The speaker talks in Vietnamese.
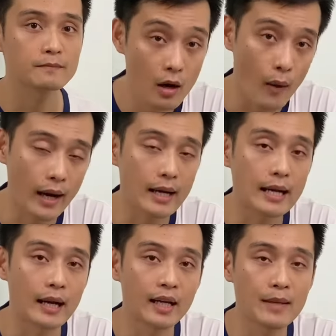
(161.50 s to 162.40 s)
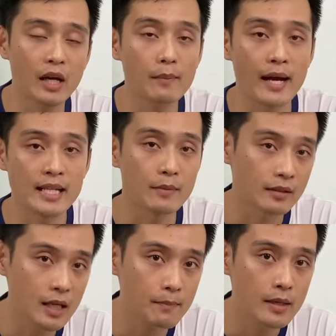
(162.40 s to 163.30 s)
hoặc là khi mà các bạn xem trực
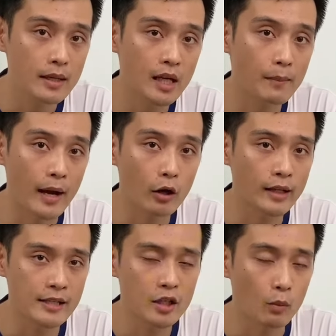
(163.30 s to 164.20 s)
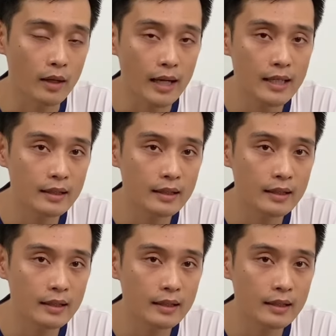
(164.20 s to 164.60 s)
tiếp các bạn có thể sử dụng cái à,